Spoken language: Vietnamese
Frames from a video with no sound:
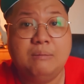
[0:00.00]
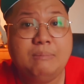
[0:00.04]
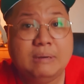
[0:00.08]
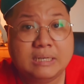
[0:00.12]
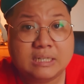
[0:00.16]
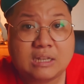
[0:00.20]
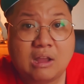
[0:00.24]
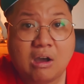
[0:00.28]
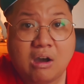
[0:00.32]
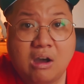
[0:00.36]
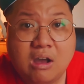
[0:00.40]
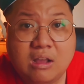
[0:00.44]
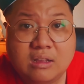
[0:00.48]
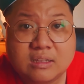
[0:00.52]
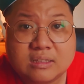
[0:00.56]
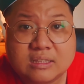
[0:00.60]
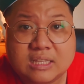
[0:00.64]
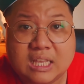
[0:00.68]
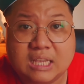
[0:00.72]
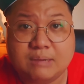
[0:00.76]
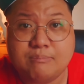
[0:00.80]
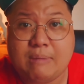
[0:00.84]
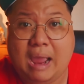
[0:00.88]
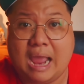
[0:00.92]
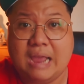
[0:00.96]
bên đó
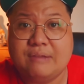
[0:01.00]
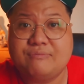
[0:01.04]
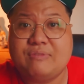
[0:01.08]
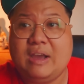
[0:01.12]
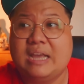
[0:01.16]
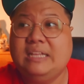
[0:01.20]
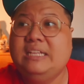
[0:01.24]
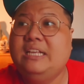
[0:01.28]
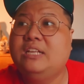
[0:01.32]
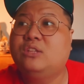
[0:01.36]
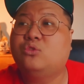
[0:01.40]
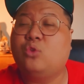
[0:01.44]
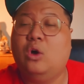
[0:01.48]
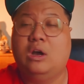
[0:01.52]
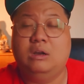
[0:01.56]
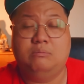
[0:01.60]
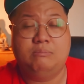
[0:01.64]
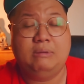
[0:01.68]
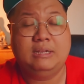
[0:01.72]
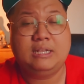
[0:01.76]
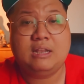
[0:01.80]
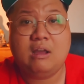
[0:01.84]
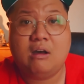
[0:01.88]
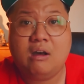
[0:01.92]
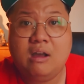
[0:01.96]
thì bạn phải đi tuần
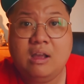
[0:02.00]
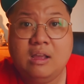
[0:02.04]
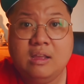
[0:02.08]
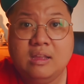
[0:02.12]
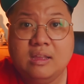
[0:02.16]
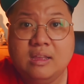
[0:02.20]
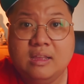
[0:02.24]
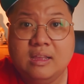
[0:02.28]
bên đó